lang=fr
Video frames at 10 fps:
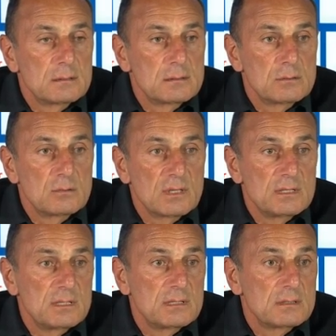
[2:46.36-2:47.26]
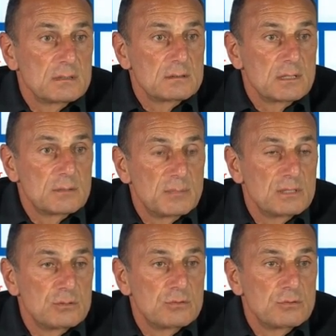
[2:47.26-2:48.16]
On doit gagner, on a les balles
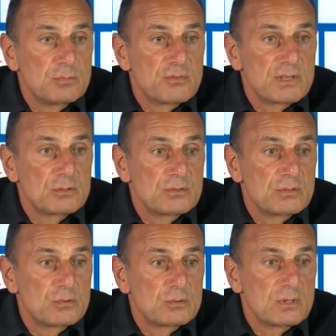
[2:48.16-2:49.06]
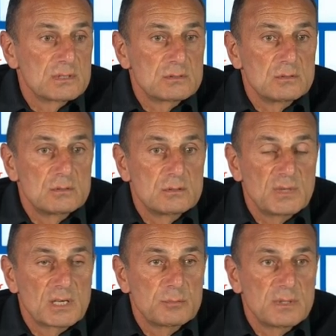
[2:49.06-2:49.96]
de 2 pour faire 2-0, 3-0, on ne
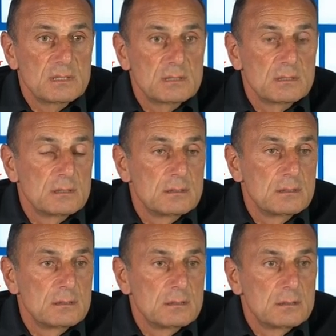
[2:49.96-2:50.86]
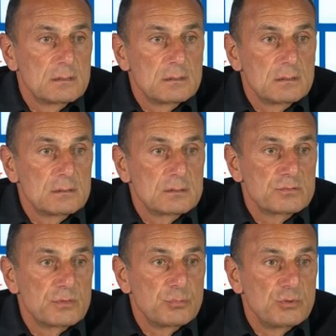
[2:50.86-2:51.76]
marque pas. On se
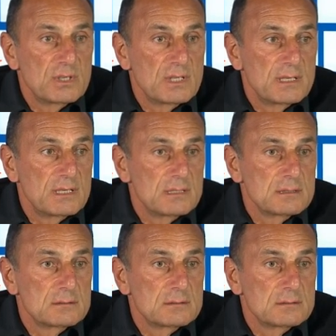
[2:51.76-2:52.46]
fait punir derrière.